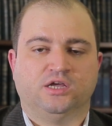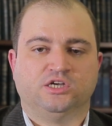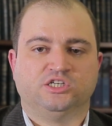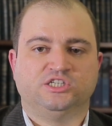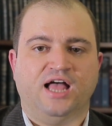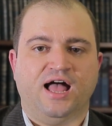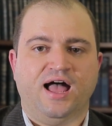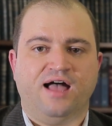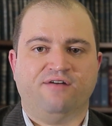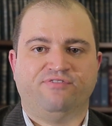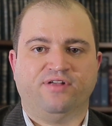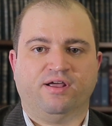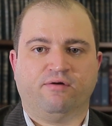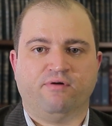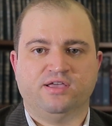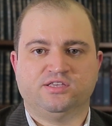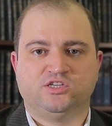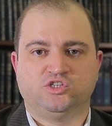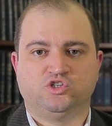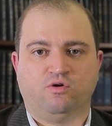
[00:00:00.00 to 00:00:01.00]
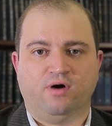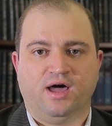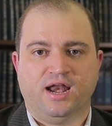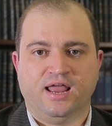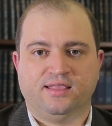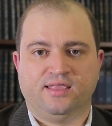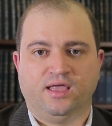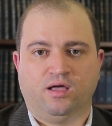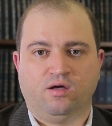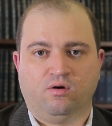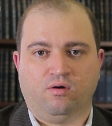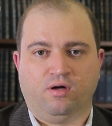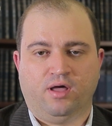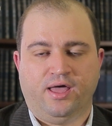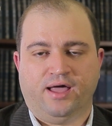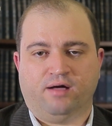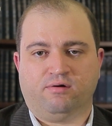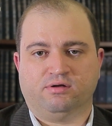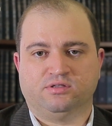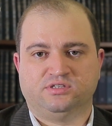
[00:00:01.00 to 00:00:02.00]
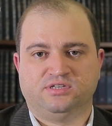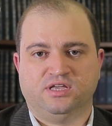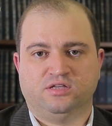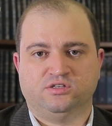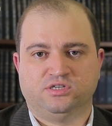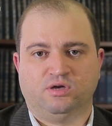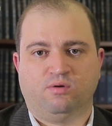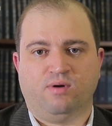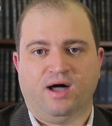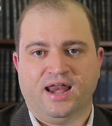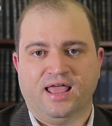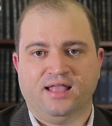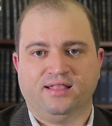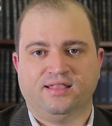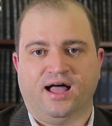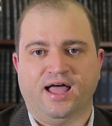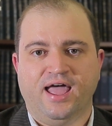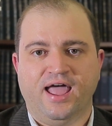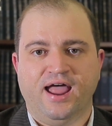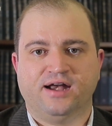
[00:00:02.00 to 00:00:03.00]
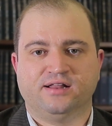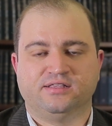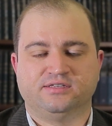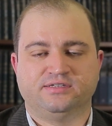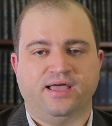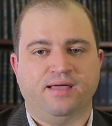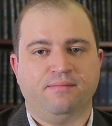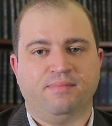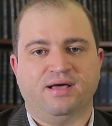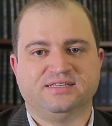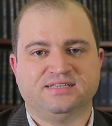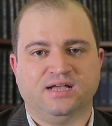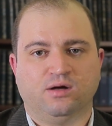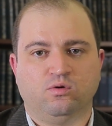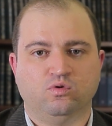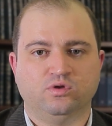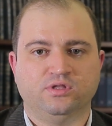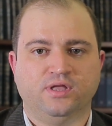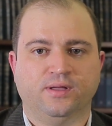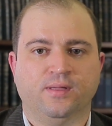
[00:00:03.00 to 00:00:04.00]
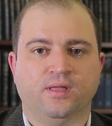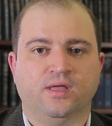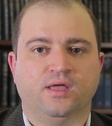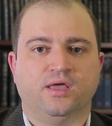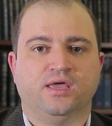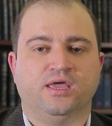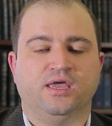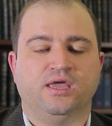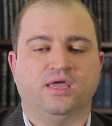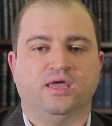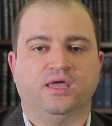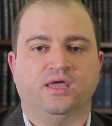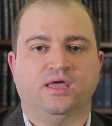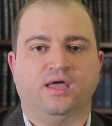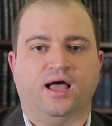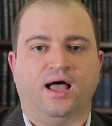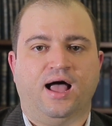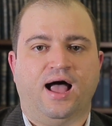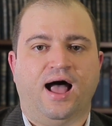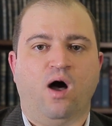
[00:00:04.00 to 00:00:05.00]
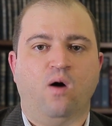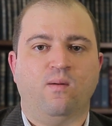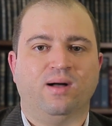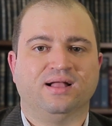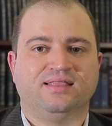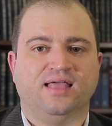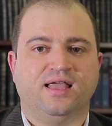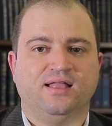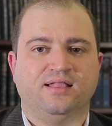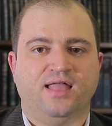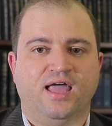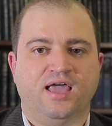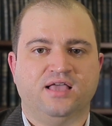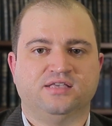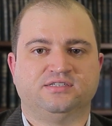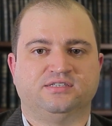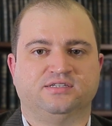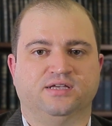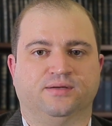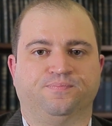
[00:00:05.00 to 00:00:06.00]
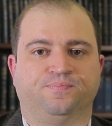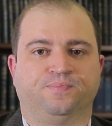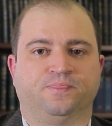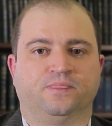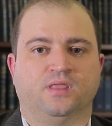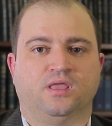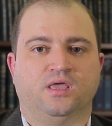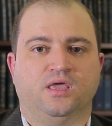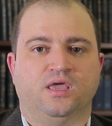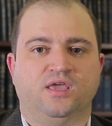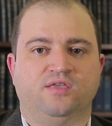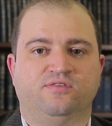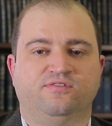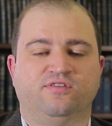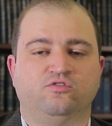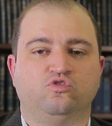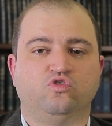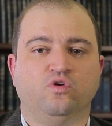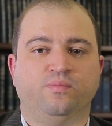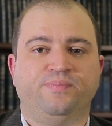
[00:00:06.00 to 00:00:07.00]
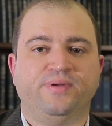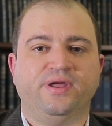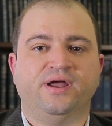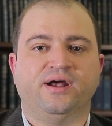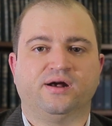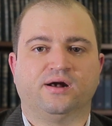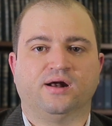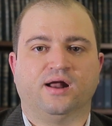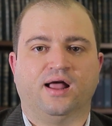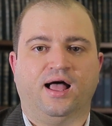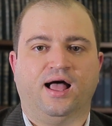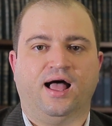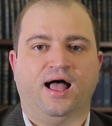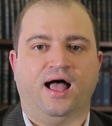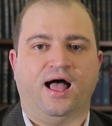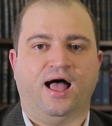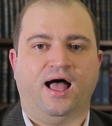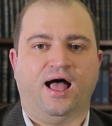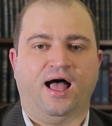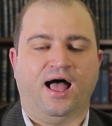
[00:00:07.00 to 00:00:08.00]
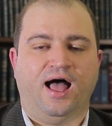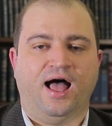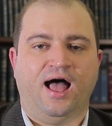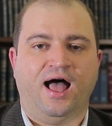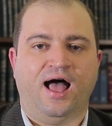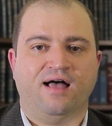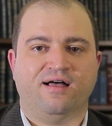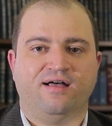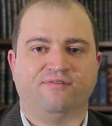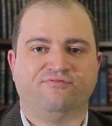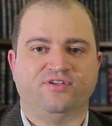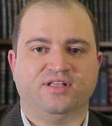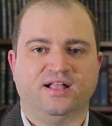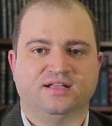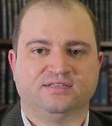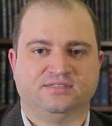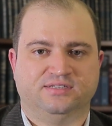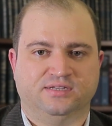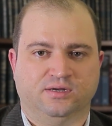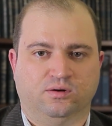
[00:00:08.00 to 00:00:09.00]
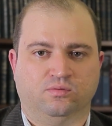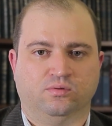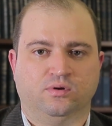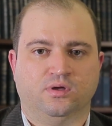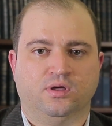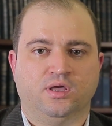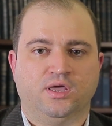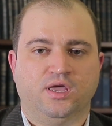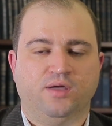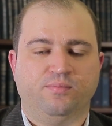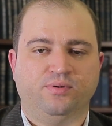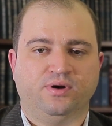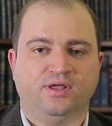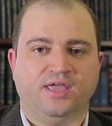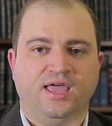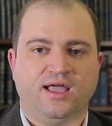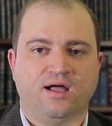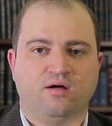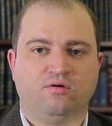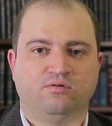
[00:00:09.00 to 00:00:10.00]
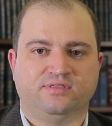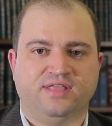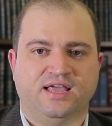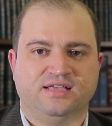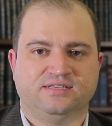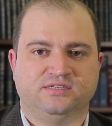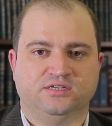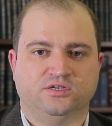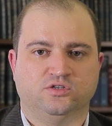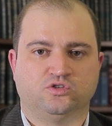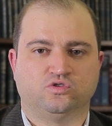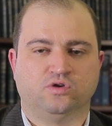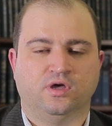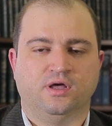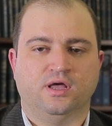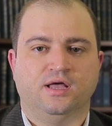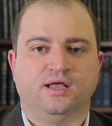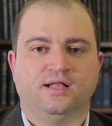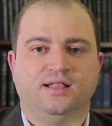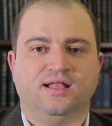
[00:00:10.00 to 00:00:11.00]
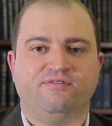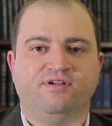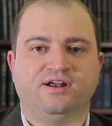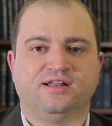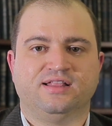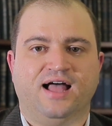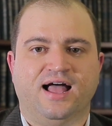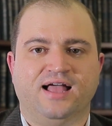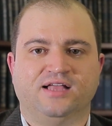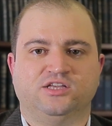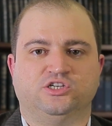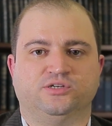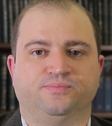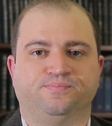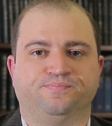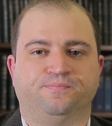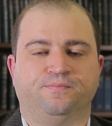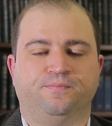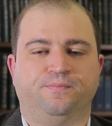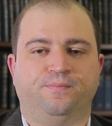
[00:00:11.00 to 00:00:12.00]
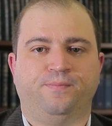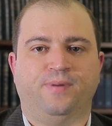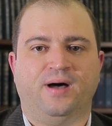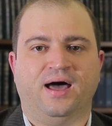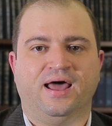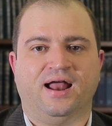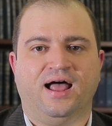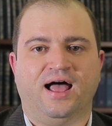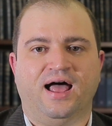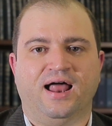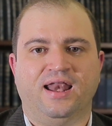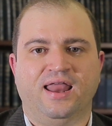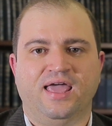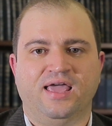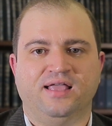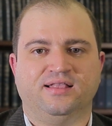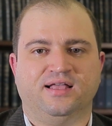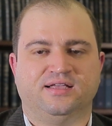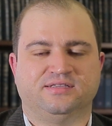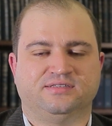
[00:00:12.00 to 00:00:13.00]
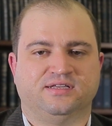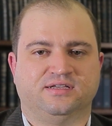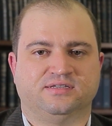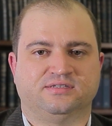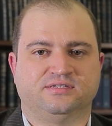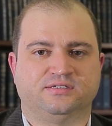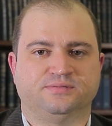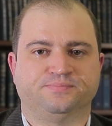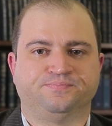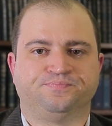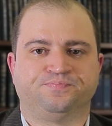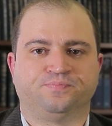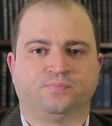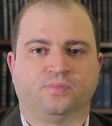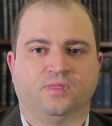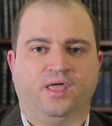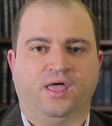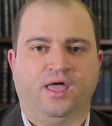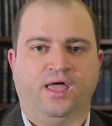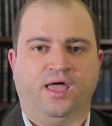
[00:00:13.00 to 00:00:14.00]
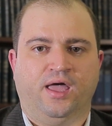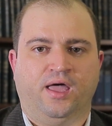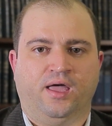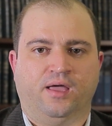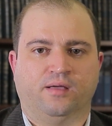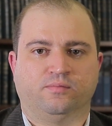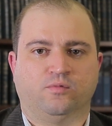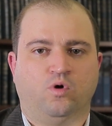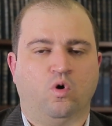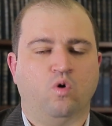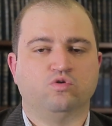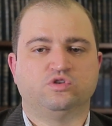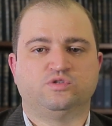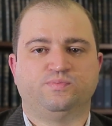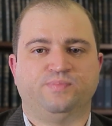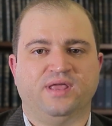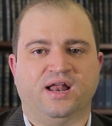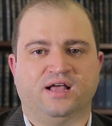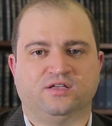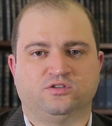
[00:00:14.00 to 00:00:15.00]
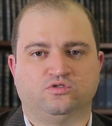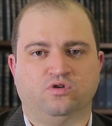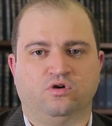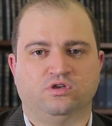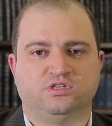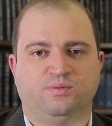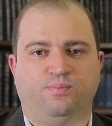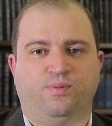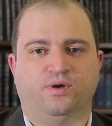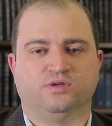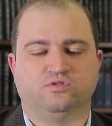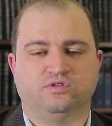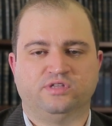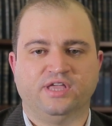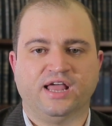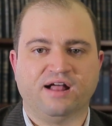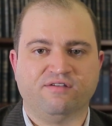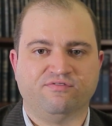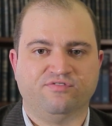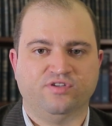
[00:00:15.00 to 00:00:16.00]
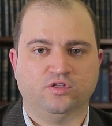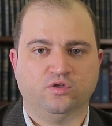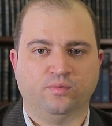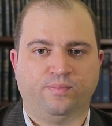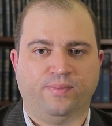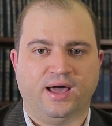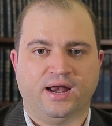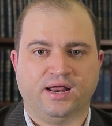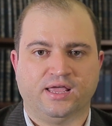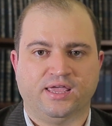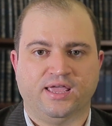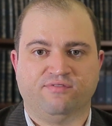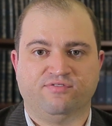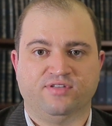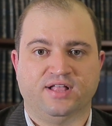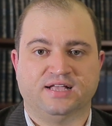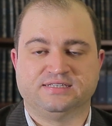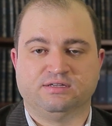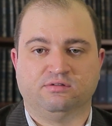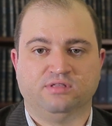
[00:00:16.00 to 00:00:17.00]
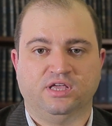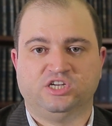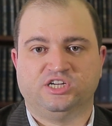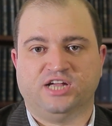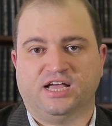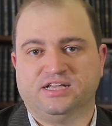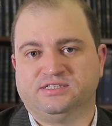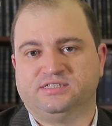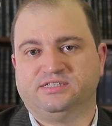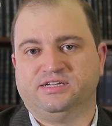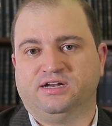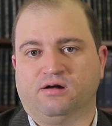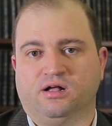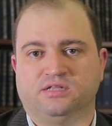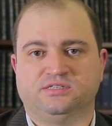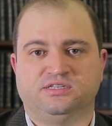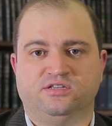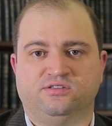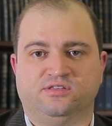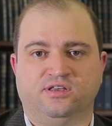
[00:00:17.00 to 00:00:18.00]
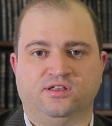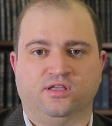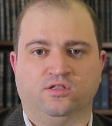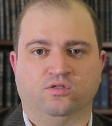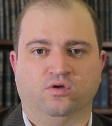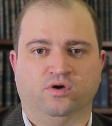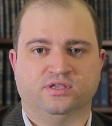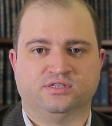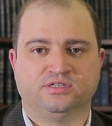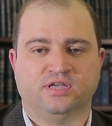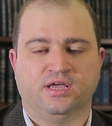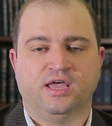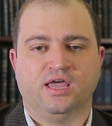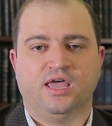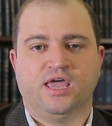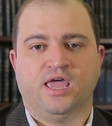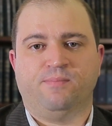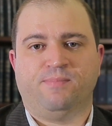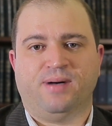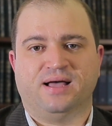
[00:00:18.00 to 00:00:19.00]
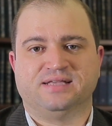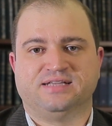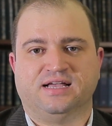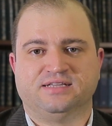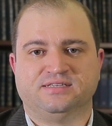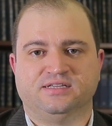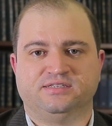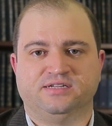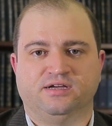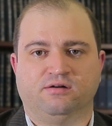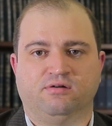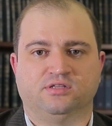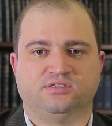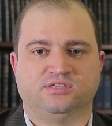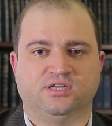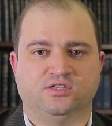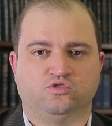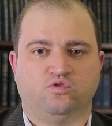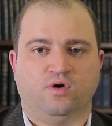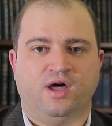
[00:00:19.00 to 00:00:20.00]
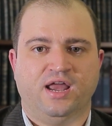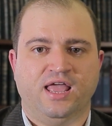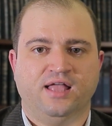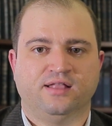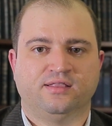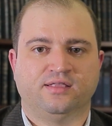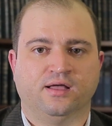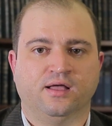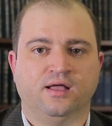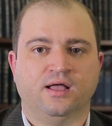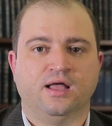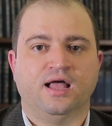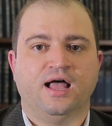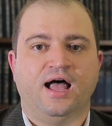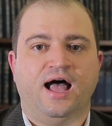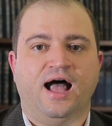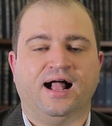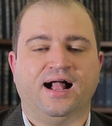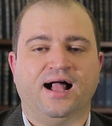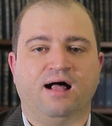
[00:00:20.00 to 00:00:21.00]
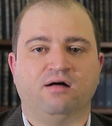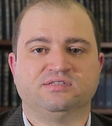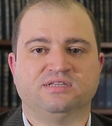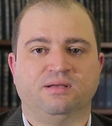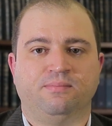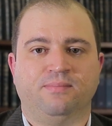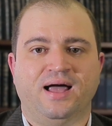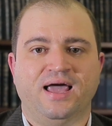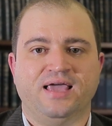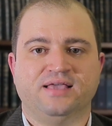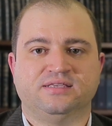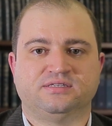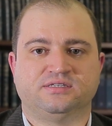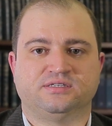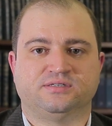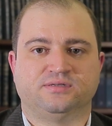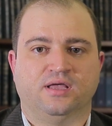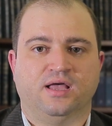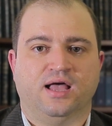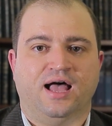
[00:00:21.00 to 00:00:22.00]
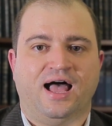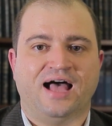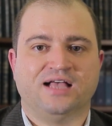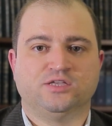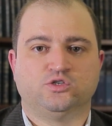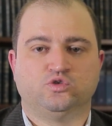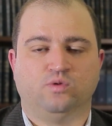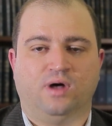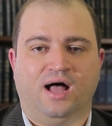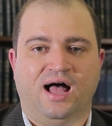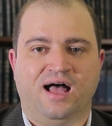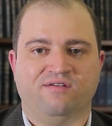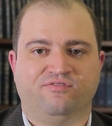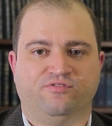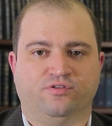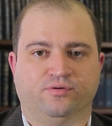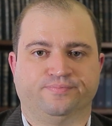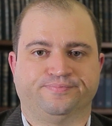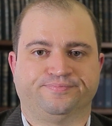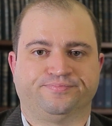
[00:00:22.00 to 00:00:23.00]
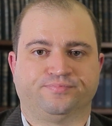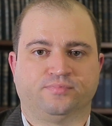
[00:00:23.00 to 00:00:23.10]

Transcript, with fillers: Já a frequência de 40, é, 440 Hz é mais aguda e há uma tendência em se subir a afinação. E por que, que acontece isso? Na verdade, para além dessas é, conspirações que possam ter havido para que a afinação deixasse de ser 432 e passasse a ser 440, a causa mais razoável